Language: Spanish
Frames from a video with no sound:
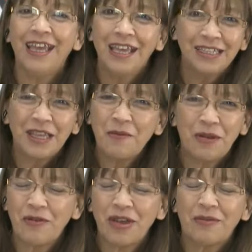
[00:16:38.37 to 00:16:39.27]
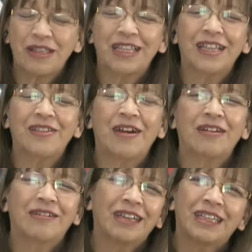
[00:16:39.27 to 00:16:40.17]
Siempre voy aprendiendo
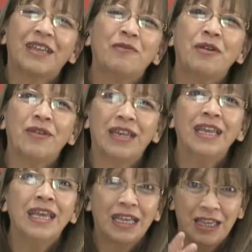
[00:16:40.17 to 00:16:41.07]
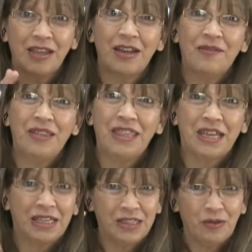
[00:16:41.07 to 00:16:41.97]
algo. Que estén muy bien. Que Dios les
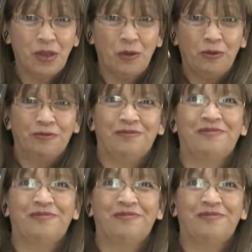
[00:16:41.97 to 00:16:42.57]
bendiga. Chau, chau.